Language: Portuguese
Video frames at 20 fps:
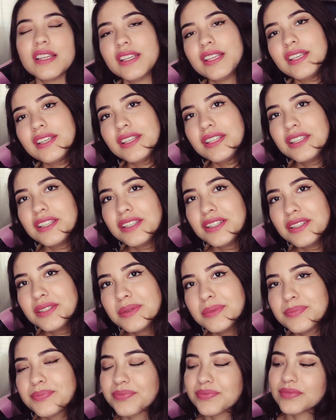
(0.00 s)

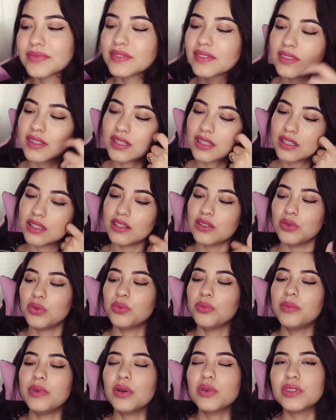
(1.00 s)
E
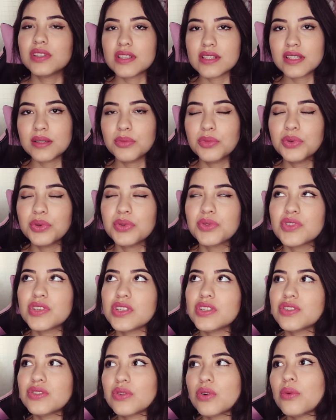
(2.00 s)
o meu testemunho,
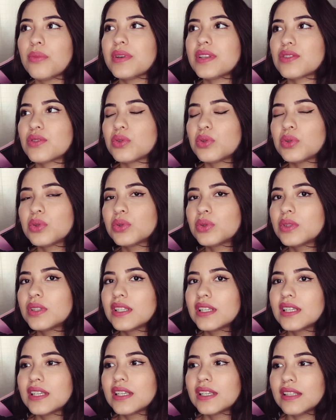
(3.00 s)
gente, começou
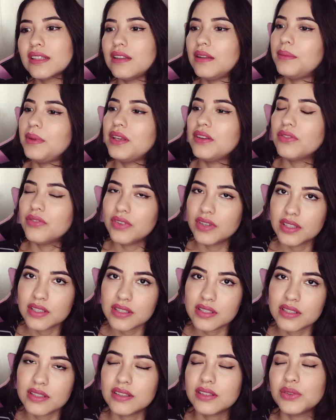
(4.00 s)
na minha
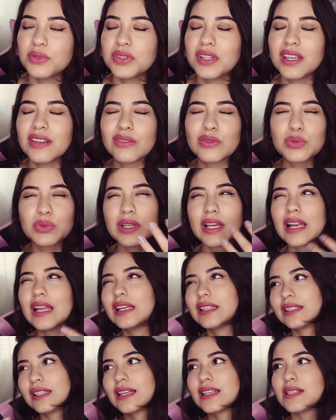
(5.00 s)
infância, então eu tenho que voltar
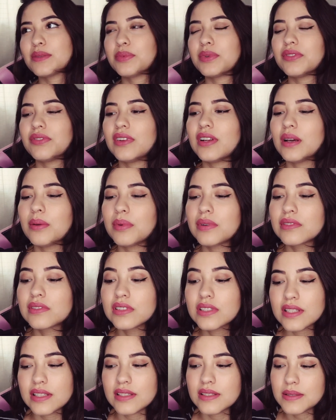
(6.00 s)
lá atrás para falar para
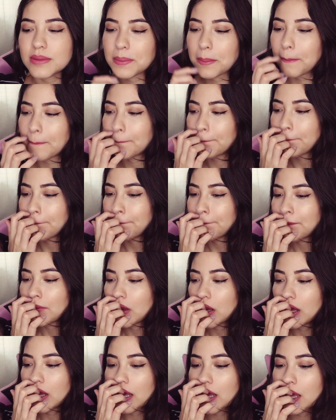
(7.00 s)
vocês.
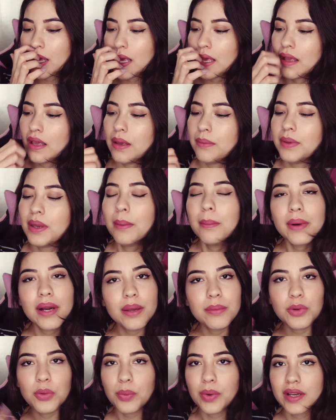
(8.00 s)
É, minha
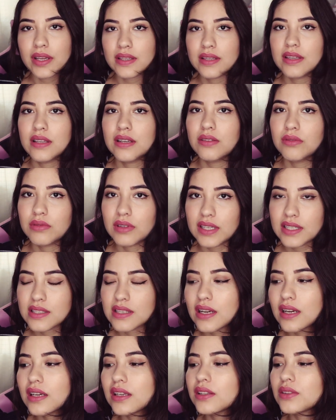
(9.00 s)
mãe e meu pai eram
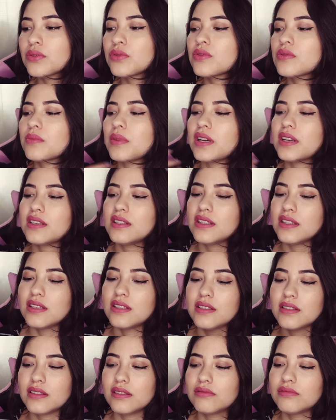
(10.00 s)
casados, mas
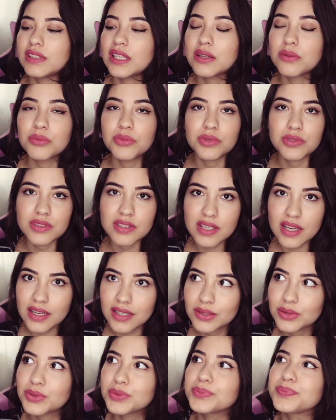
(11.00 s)
eles não deram muito
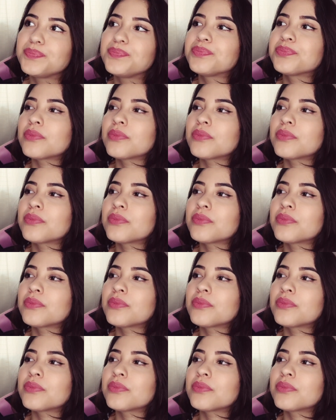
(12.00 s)
certo.